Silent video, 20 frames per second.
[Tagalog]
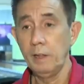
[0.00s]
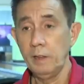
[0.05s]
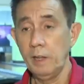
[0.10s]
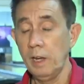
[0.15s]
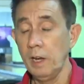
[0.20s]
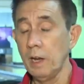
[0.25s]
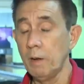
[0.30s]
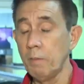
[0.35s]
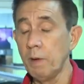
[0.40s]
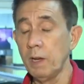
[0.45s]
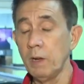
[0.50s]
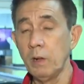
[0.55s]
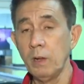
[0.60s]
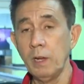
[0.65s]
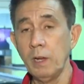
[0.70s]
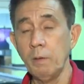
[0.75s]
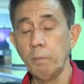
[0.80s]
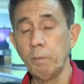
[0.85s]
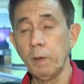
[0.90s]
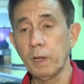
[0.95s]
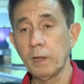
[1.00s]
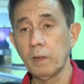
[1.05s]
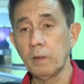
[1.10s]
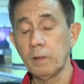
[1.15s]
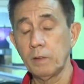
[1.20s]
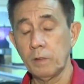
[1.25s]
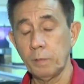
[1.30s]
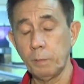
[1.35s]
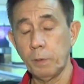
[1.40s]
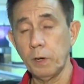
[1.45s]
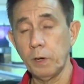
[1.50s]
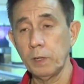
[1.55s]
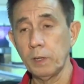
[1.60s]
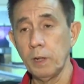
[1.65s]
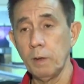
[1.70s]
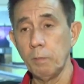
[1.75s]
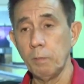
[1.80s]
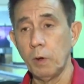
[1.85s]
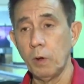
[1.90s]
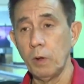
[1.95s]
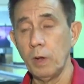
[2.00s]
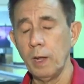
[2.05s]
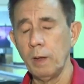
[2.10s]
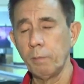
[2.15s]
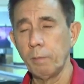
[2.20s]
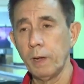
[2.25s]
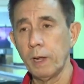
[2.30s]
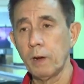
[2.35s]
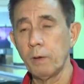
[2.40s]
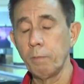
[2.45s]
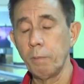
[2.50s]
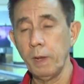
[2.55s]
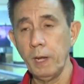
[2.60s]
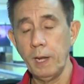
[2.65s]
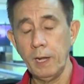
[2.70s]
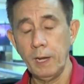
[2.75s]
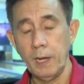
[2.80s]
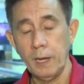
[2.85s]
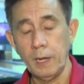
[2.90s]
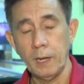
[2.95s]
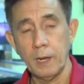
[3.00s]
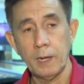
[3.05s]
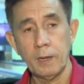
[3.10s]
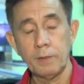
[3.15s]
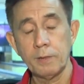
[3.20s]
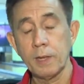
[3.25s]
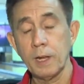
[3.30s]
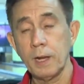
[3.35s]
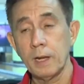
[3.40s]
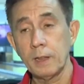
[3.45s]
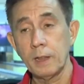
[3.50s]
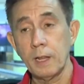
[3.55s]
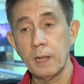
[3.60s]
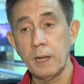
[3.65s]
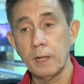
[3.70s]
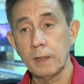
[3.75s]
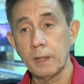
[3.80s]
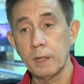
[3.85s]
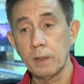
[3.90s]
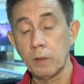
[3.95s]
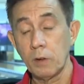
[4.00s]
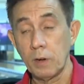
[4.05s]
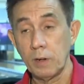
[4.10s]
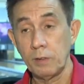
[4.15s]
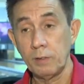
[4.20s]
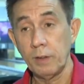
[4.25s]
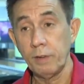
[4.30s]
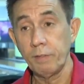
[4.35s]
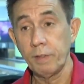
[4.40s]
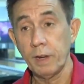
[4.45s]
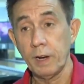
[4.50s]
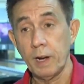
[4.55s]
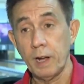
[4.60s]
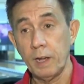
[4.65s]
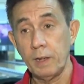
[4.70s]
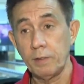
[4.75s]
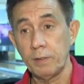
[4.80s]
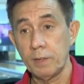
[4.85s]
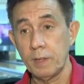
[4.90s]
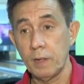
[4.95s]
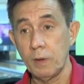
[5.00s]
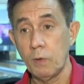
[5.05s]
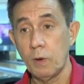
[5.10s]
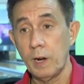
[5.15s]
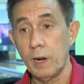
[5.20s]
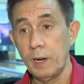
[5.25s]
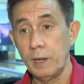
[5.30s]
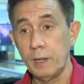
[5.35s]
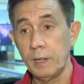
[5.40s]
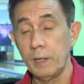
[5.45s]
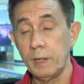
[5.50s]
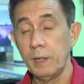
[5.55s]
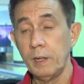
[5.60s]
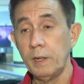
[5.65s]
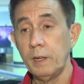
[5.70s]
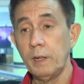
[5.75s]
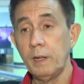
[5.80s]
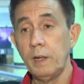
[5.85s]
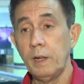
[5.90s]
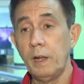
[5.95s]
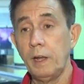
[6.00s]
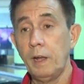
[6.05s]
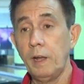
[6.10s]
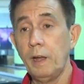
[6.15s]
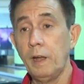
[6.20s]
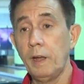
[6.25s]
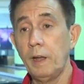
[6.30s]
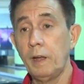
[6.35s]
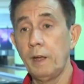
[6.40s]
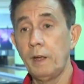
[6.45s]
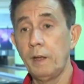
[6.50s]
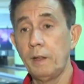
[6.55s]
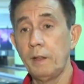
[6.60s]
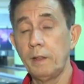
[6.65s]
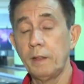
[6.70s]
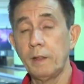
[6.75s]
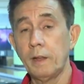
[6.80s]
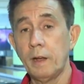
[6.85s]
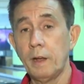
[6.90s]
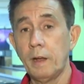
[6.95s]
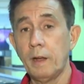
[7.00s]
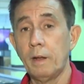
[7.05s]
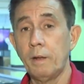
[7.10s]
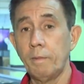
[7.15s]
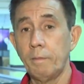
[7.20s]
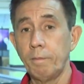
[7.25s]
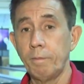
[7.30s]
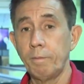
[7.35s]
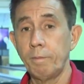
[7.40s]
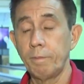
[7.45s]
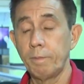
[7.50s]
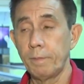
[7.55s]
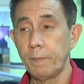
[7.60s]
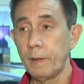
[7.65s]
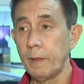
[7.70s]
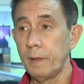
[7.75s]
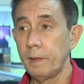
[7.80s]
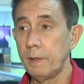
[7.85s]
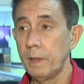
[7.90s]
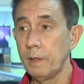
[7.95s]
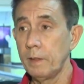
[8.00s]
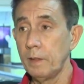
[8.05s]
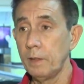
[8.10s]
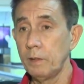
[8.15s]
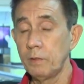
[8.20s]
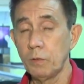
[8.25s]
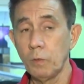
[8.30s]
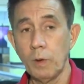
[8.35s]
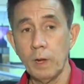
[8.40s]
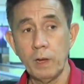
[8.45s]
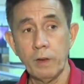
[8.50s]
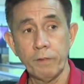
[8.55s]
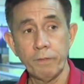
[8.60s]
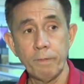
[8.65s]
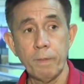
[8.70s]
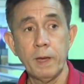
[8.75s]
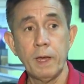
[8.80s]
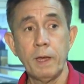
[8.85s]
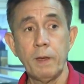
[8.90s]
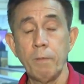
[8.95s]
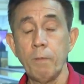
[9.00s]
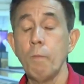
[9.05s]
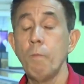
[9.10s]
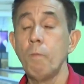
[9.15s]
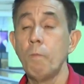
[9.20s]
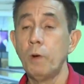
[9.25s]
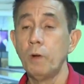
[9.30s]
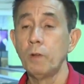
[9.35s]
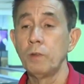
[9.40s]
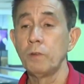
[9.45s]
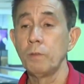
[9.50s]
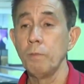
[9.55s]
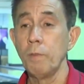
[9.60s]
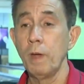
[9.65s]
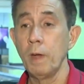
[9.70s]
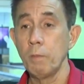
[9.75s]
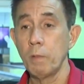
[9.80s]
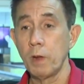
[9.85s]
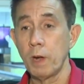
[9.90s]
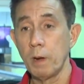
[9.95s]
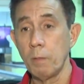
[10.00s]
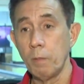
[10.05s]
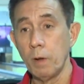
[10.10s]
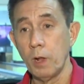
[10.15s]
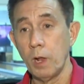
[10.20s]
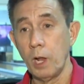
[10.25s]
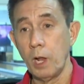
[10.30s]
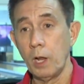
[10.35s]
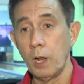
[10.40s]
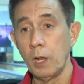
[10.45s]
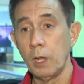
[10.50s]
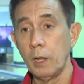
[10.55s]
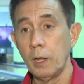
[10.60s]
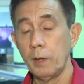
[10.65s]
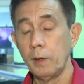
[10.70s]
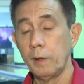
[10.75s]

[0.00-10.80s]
hindi naman Olympic sport ang bowling pero pinili nila isang atleta to receive their highest award. And um, that is one of my most memorable